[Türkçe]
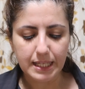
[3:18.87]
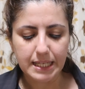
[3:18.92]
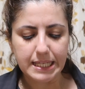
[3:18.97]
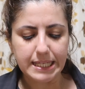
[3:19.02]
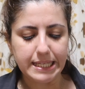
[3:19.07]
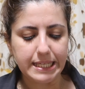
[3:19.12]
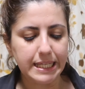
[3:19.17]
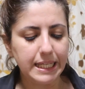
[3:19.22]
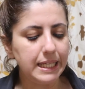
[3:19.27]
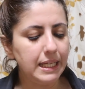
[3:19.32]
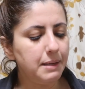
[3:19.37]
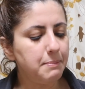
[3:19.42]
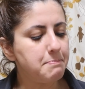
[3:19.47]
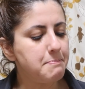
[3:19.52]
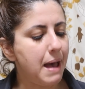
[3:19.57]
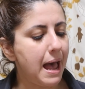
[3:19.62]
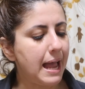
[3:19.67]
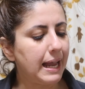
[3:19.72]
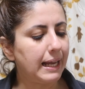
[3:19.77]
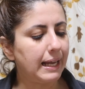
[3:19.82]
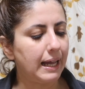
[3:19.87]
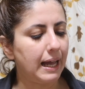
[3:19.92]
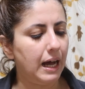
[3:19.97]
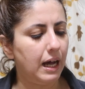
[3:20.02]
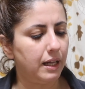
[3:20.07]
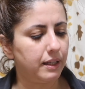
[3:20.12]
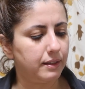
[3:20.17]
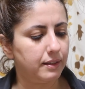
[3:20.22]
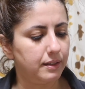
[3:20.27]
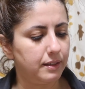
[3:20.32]
Shimeng
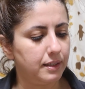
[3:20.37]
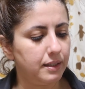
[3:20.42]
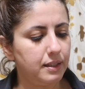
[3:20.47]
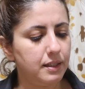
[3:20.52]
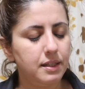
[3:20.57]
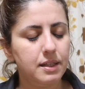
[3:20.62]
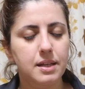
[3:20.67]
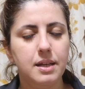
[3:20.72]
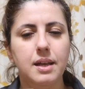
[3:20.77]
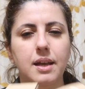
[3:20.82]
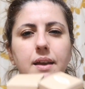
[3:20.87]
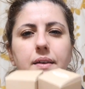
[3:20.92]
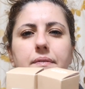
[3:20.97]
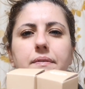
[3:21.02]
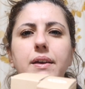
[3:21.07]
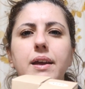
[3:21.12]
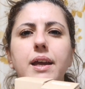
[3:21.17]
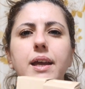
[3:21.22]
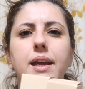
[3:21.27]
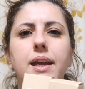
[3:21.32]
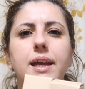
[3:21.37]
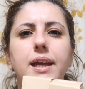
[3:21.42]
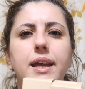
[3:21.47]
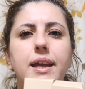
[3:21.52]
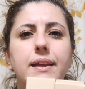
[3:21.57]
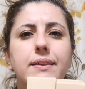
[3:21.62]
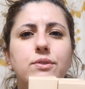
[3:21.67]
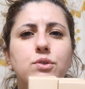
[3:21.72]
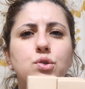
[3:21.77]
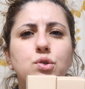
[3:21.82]
adlı ve
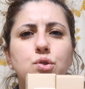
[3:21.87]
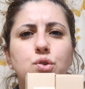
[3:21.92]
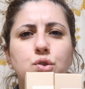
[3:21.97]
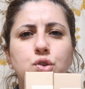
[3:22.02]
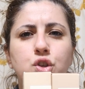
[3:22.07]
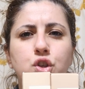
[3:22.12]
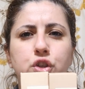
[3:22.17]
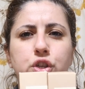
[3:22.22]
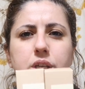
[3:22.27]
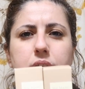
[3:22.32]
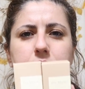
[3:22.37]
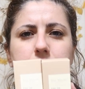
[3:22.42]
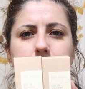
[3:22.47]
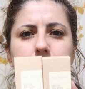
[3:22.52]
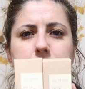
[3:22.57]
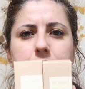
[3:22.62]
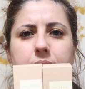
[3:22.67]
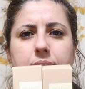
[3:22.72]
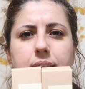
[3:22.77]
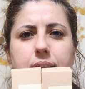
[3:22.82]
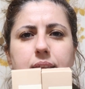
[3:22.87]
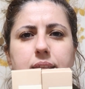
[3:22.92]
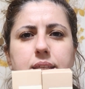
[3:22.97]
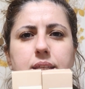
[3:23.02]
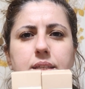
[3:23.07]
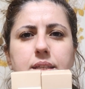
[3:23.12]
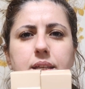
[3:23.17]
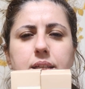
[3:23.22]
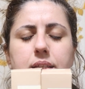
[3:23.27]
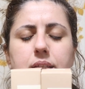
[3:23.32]
e, Türk şişesinden
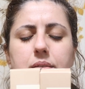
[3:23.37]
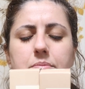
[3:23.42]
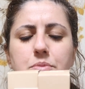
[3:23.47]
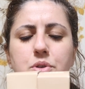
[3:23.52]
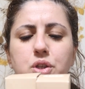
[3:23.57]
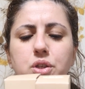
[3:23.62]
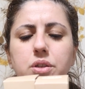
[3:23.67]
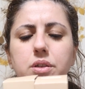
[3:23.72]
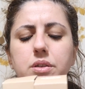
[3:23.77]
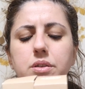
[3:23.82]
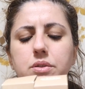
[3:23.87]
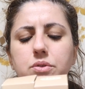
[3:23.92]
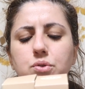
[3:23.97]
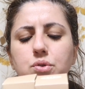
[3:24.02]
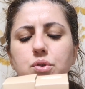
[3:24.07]
esinlenilmiştir.